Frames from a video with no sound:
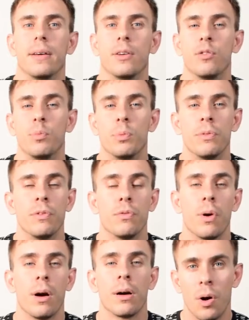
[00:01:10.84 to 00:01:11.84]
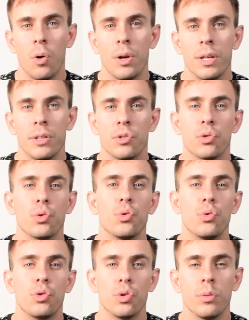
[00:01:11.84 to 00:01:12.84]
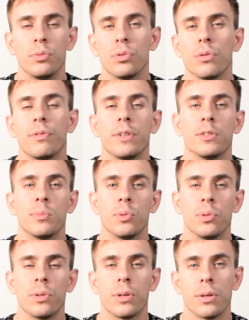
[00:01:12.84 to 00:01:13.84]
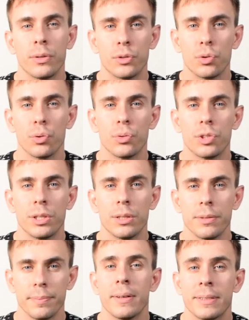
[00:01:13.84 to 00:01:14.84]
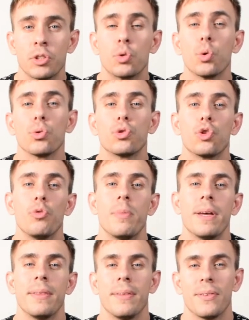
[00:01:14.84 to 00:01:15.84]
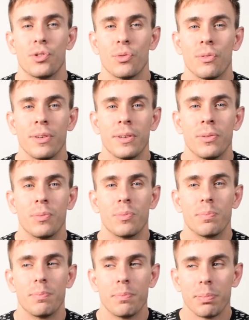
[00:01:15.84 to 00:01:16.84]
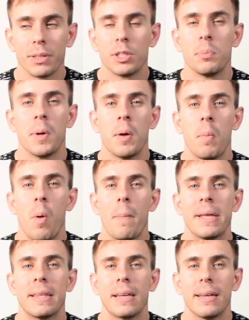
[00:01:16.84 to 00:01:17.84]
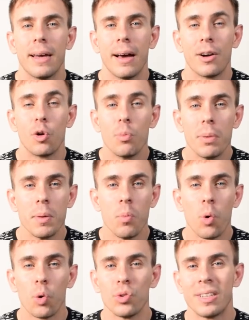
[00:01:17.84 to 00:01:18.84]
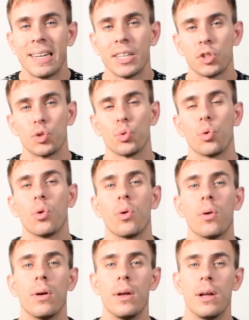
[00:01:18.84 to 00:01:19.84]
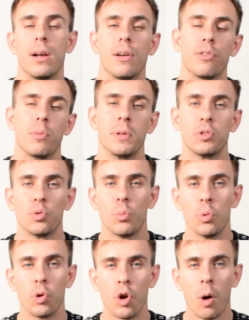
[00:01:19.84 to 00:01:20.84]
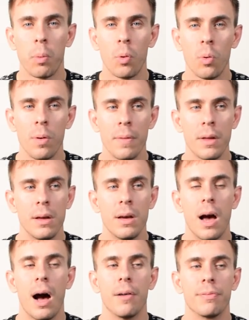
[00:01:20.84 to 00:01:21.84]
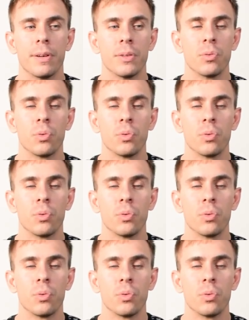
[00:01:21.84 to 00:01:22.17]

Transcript: que vous pouvez voir en ligne sur YouTube, sur Facebook, euh, sur le site. Cette courte semaine, je vais principalement m'atteler à combler mon retard sur euh, la formation Blogueur Pro afin